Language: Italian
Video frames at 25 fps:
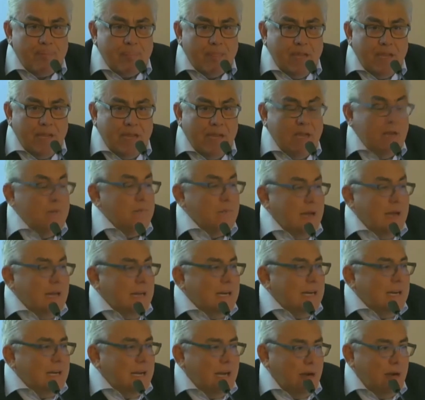e il
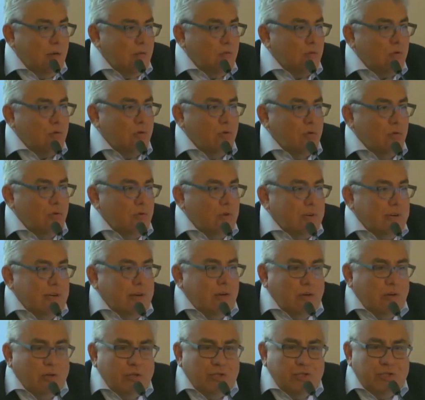mare ha un colore
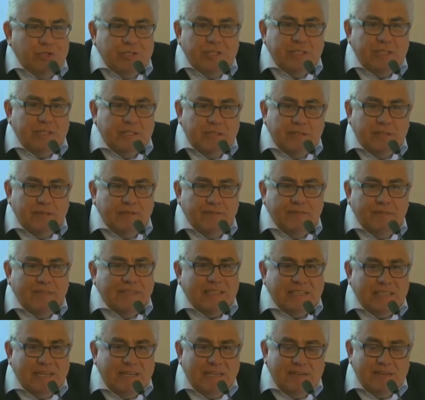oggi,
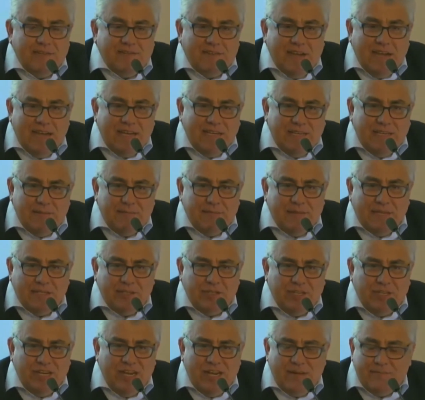vent'anni fa,
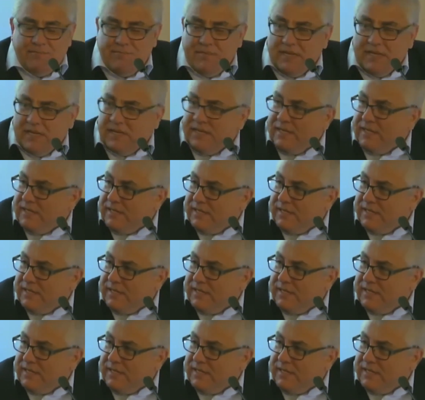inimmaginabile,